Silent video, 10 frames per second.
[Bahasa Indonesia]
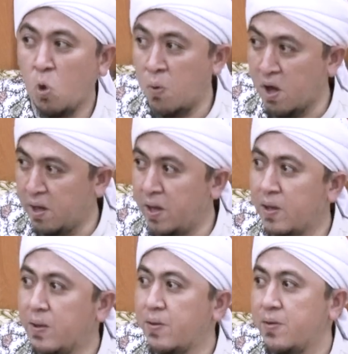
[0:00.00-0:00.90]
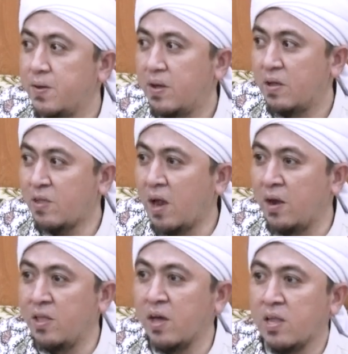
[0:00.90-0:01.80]
Coba ya,
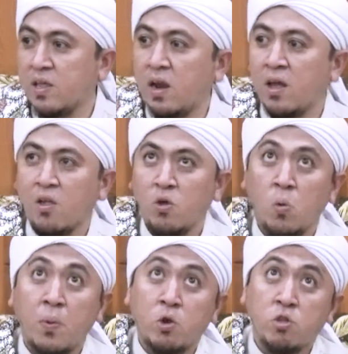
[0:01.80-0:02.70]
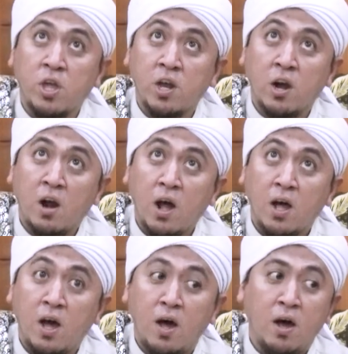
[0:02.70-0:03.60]
seandainya kita tidak dikasih lupa terus ingat
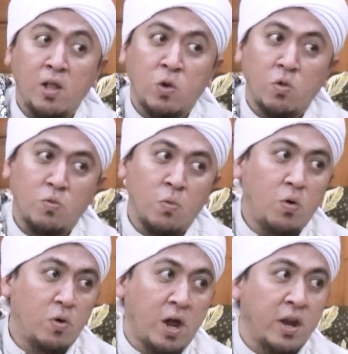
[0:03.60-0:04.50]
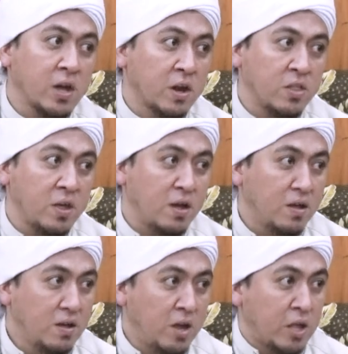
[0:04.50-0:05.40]
neraka terus, oh tidak ada yang kerja,
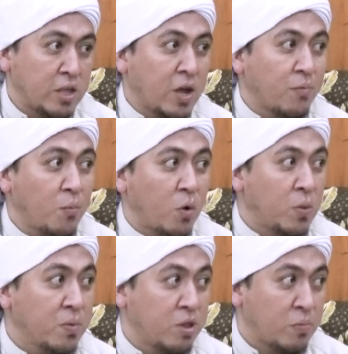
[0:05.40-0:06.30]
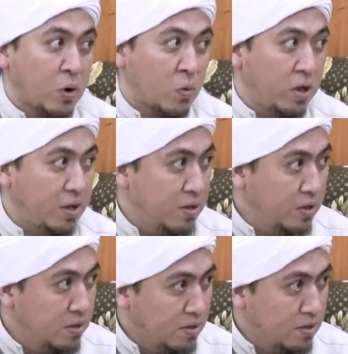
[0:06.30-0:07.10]
iktikaf semua di masjid penuh ya.